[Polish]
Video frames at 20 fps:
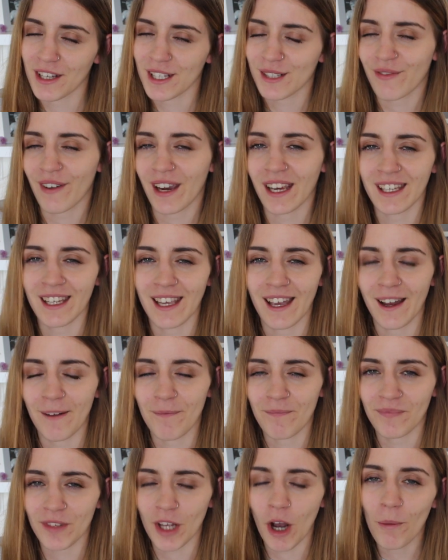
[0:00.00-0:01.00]
jest fajnie
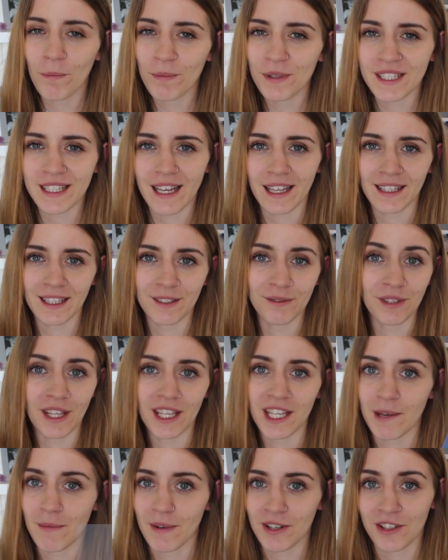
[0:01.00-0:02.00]
opisane,
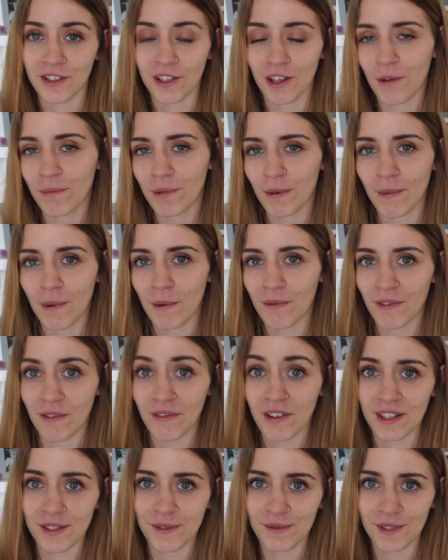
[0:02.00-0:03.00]
tutaj nie ma żadnego problemu we
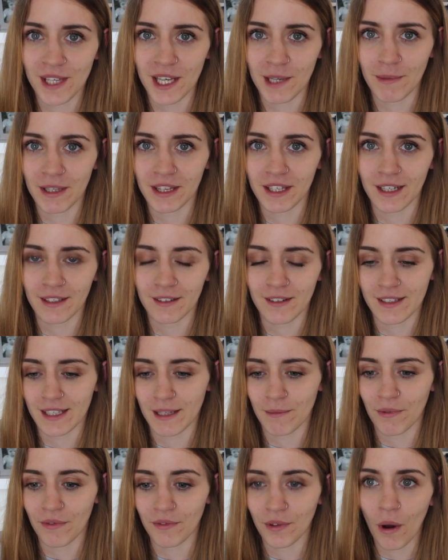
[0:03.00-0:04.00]
francuskich metrach, to jest
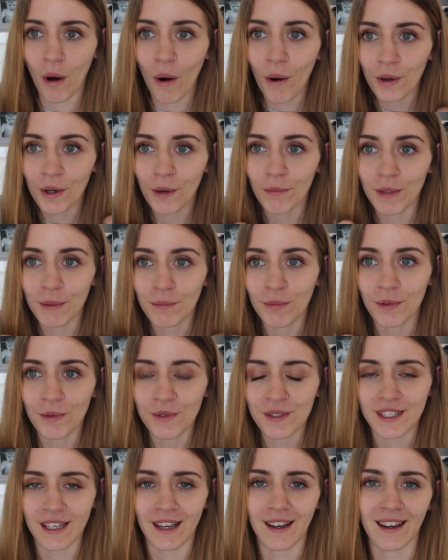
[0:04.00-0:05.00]
naprawdę ogromny
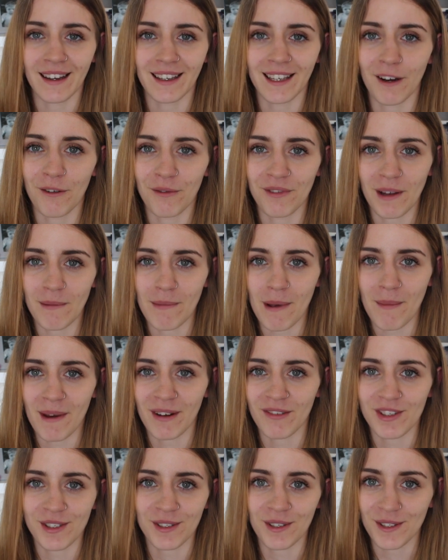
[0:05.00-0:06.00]
plus, a ja uwielbiam
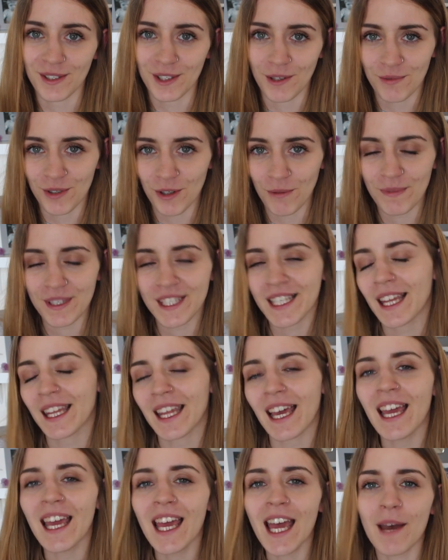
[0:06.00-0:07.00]
jak wszystko jest dobrze
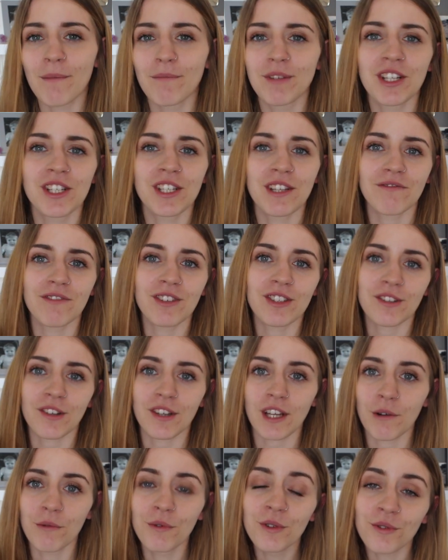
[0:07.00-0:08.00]
opisane. Bierzcie wyjście
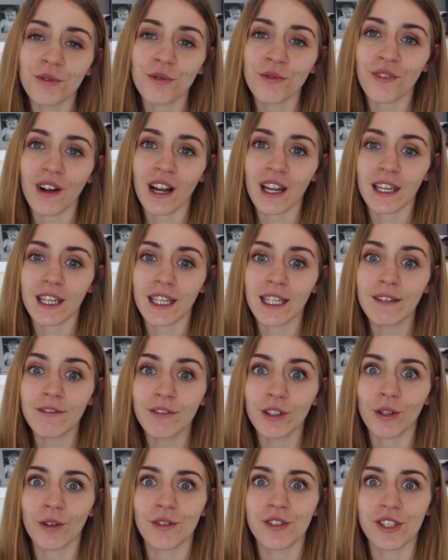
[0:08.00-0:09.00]
na Łuk Triumfalny i
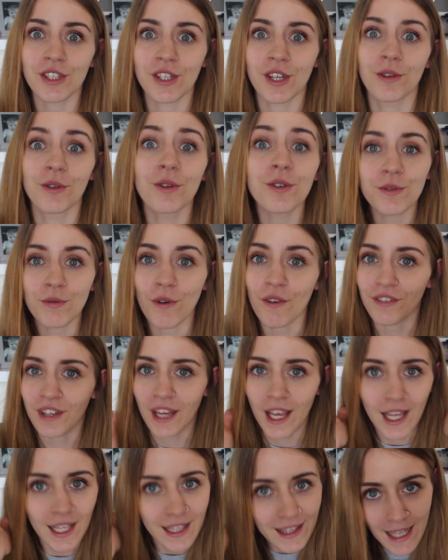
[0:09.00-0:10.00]
wychodzicie
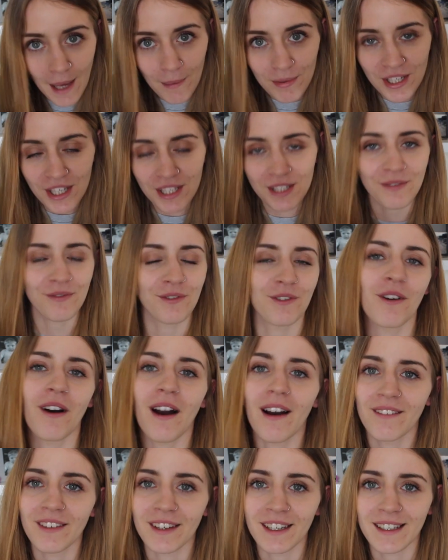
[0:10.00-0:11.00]
dosłownie naprzeciwko,
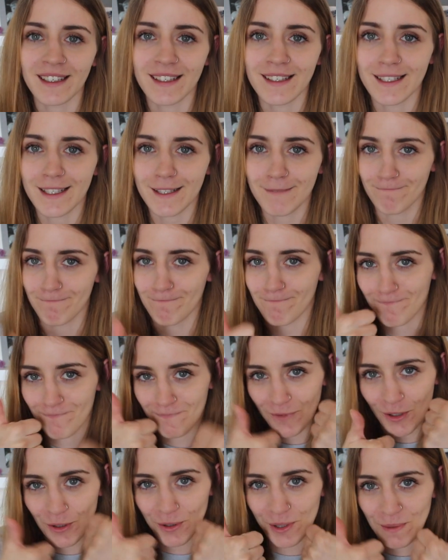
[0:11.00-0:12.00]
a więc
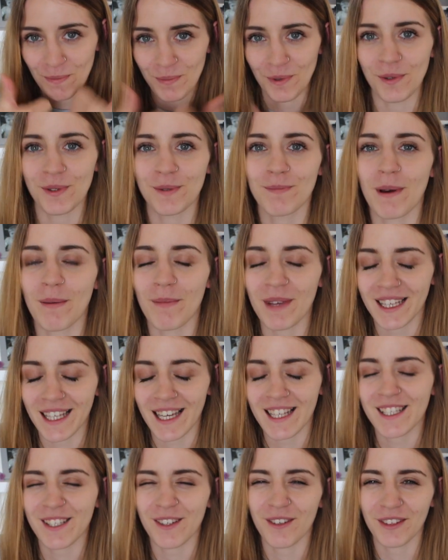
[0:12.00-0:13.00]
duży plus,
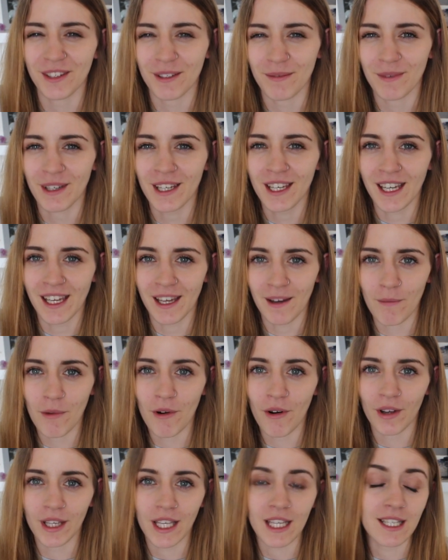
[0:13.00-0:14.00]
pamiętajcie o tym,
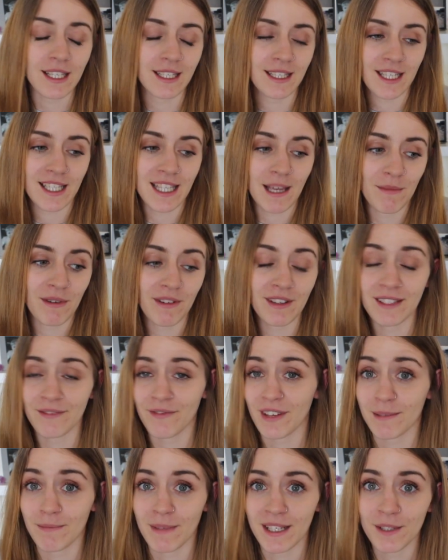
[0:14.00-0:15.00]
bo ja czasami
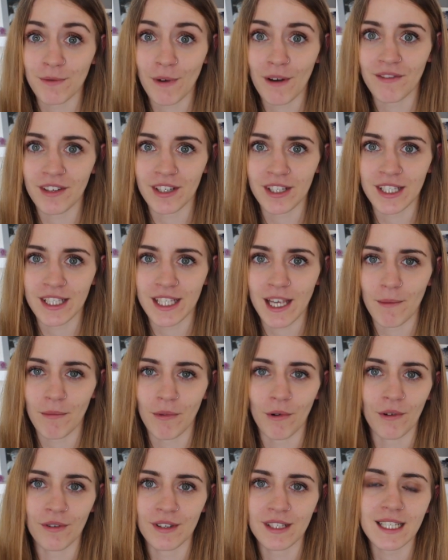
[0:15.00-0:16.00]
wezmę złe wyjście,
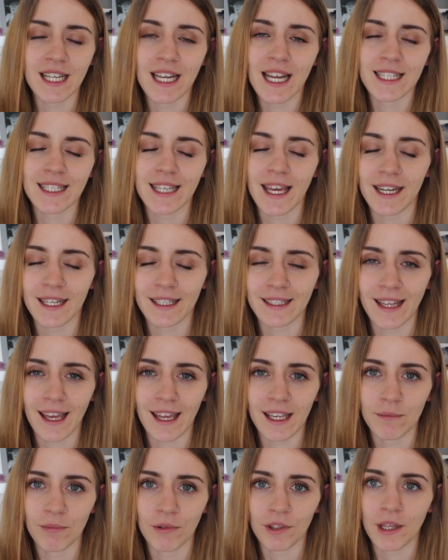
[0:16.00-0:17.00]
bo źle
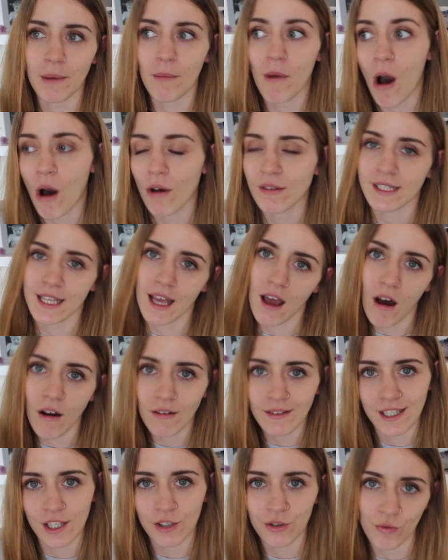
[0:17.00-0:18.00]
zerknę i potem chodzę,
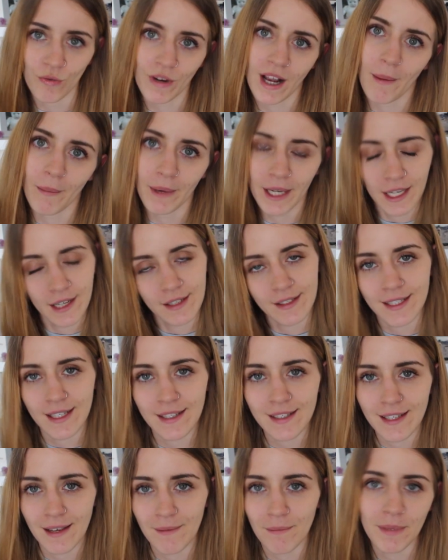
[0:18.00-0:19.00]
chodzę, szukam,
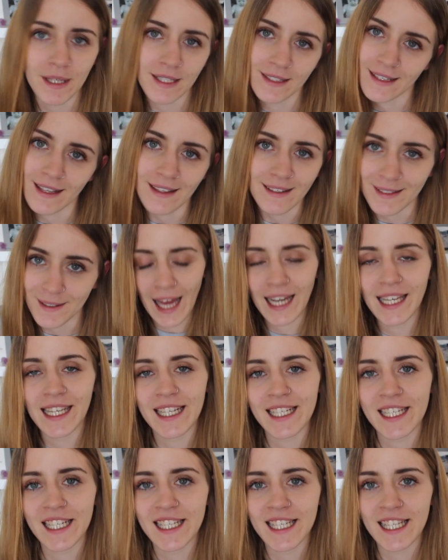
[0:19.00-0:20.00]
kręcę się bez sensu. Ale
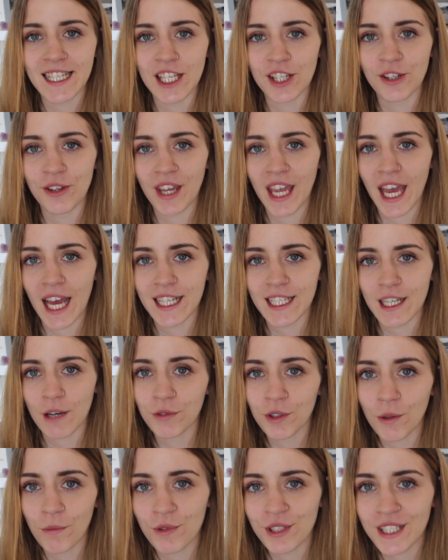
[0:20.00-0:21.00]
jeśli chcecie dojechać
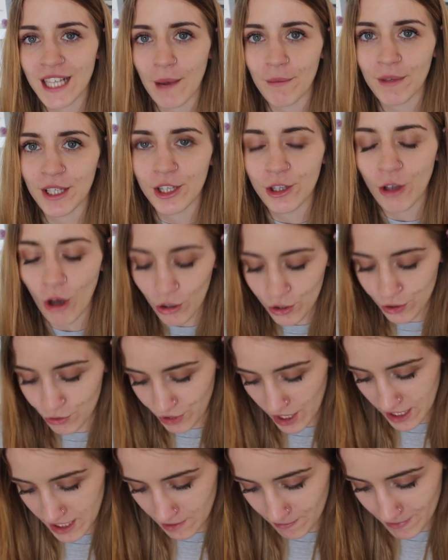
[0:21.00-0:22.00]
autobusami, to
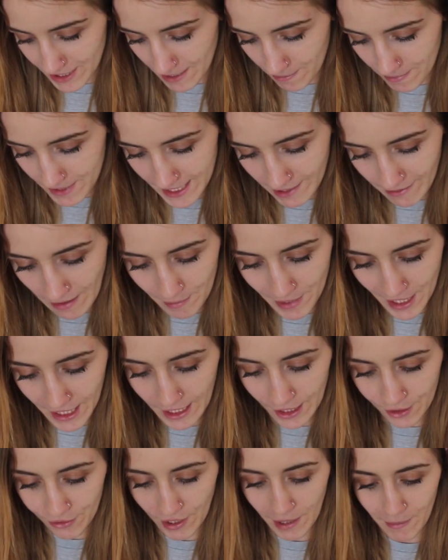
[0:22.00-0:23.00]
tutaj sobie zapisałam,
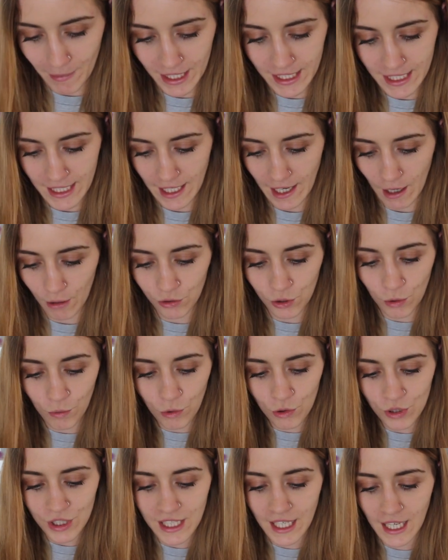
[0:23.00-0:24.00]
jakie tutaj macie
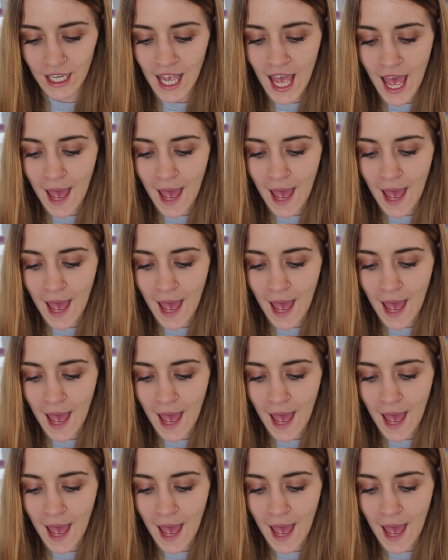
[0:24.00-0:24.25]
autobusy.